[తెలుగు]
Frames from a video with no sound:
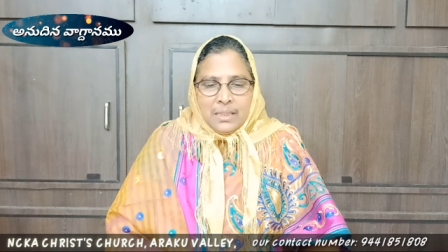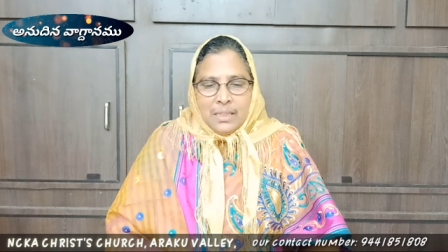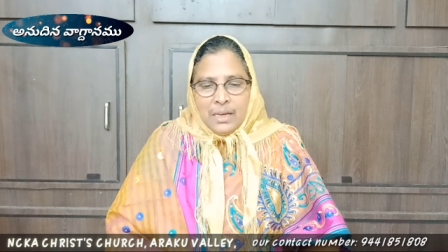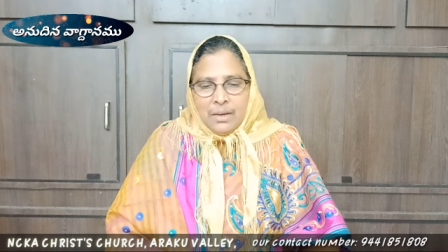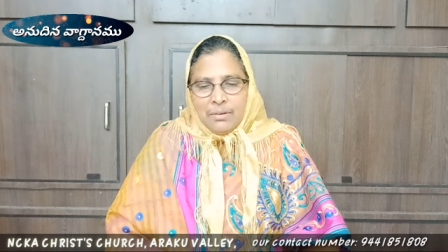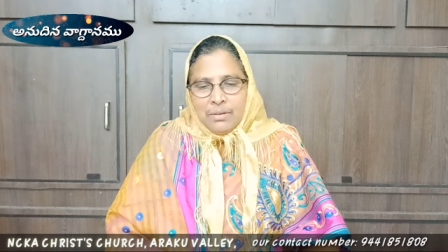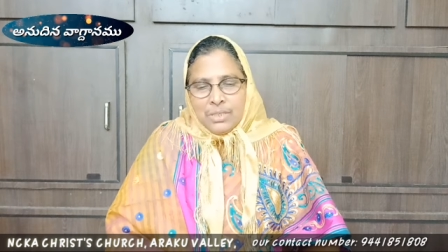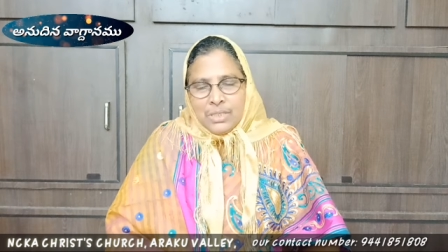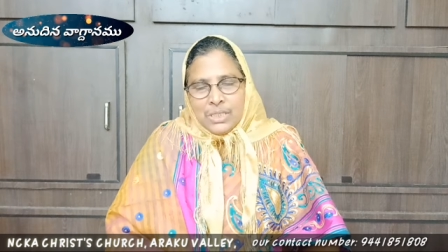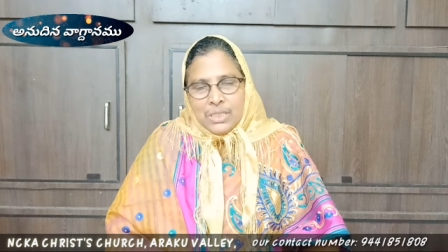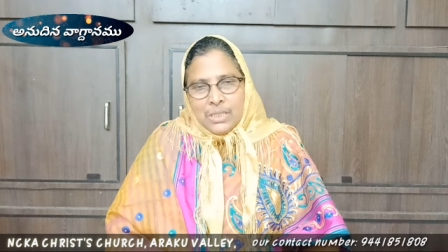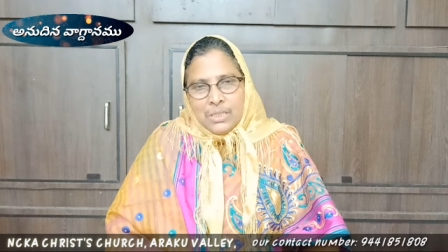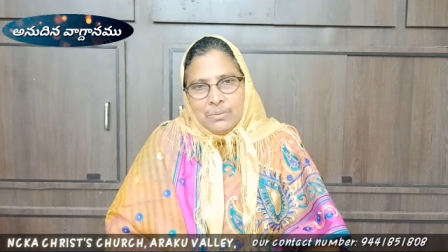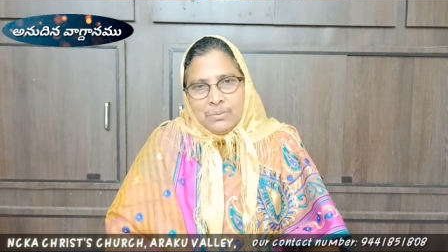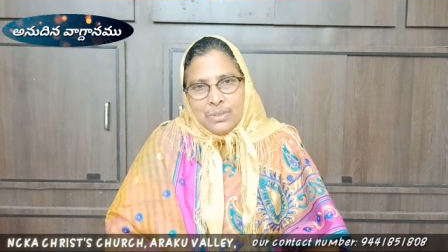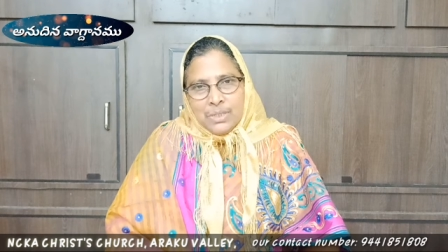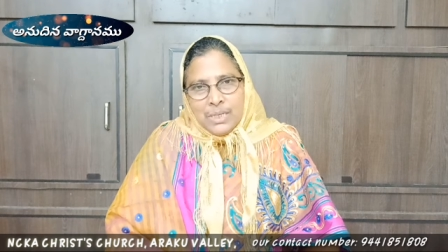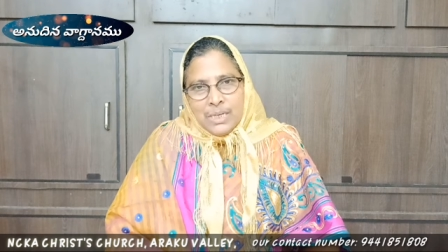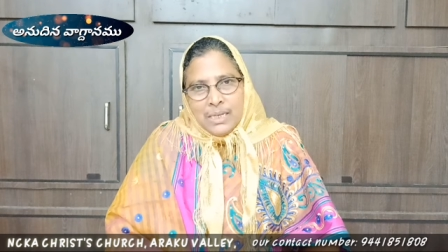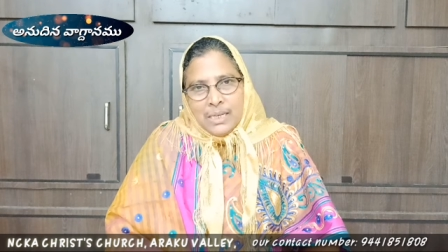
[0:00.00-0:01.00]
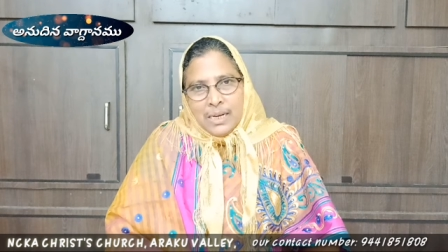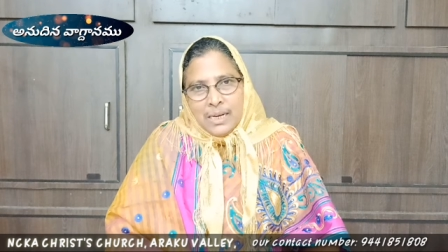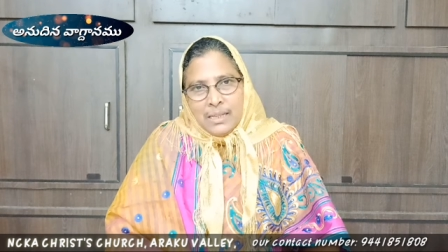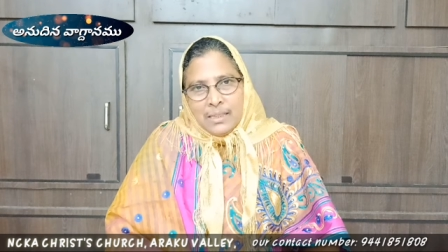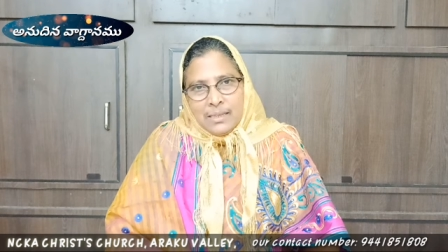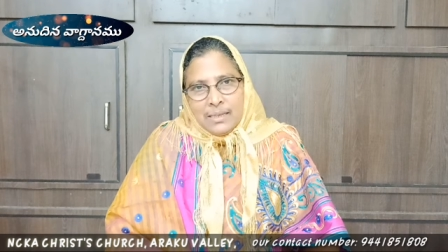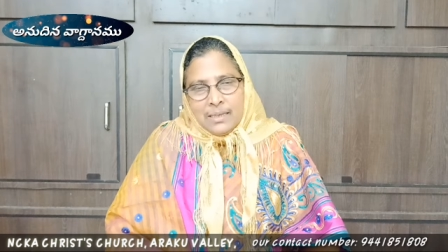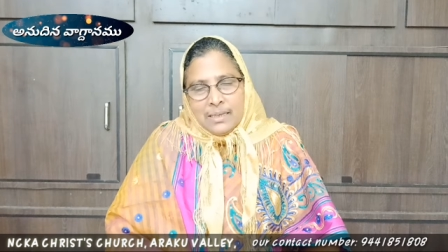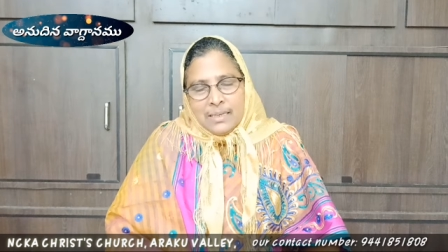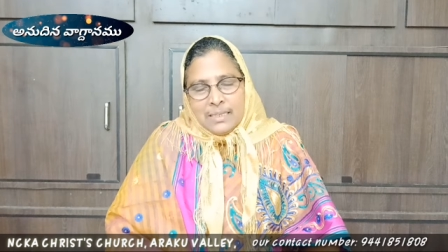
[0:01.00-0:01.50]
దేవుని చిత్తం చేయటం
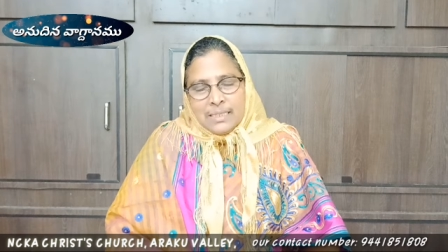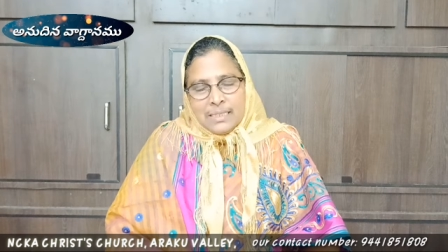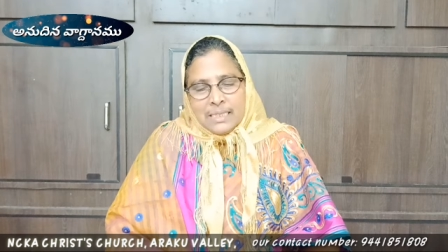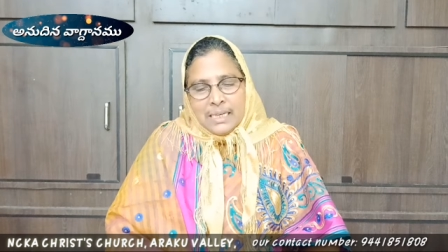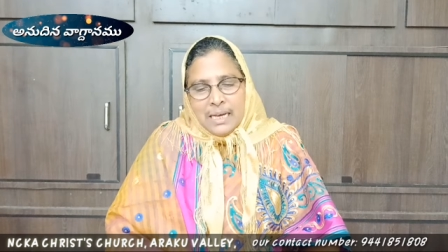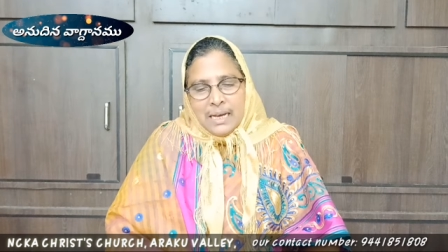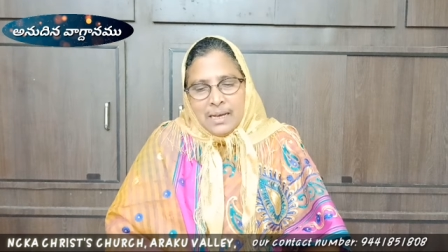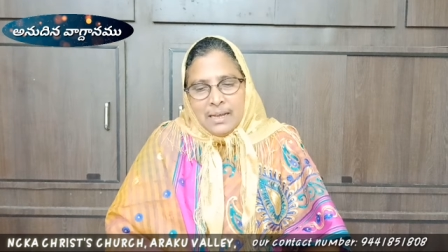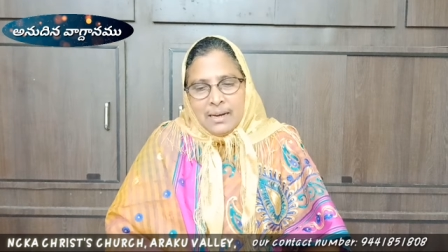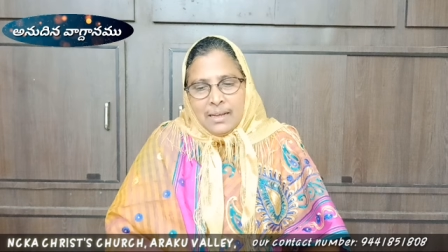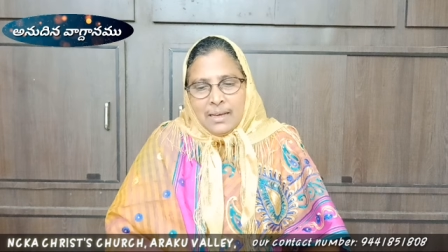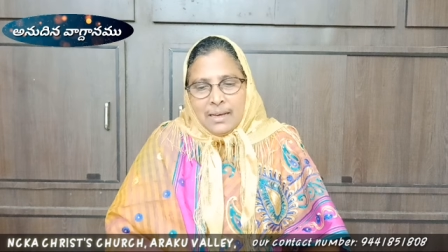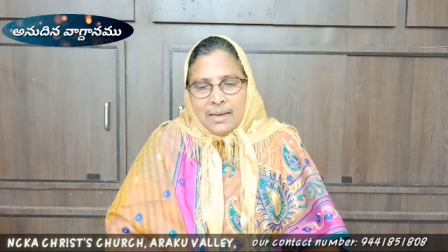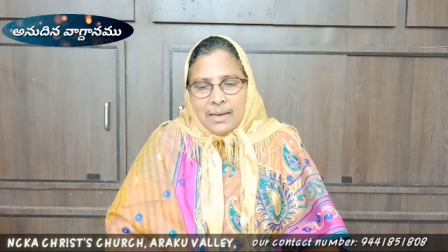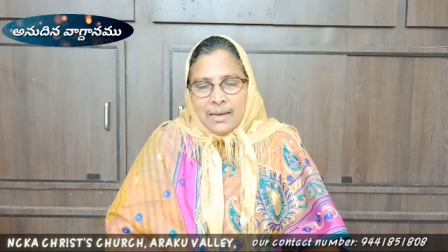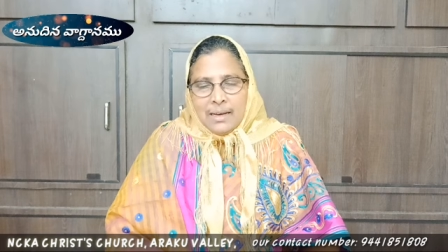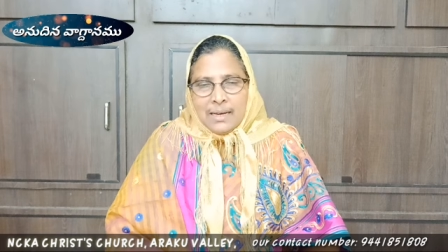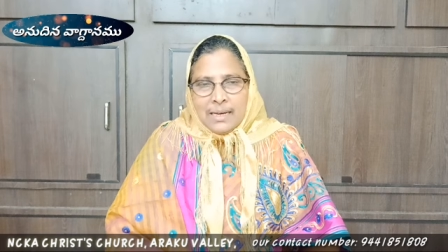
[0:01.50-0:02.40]
అనేది చాలా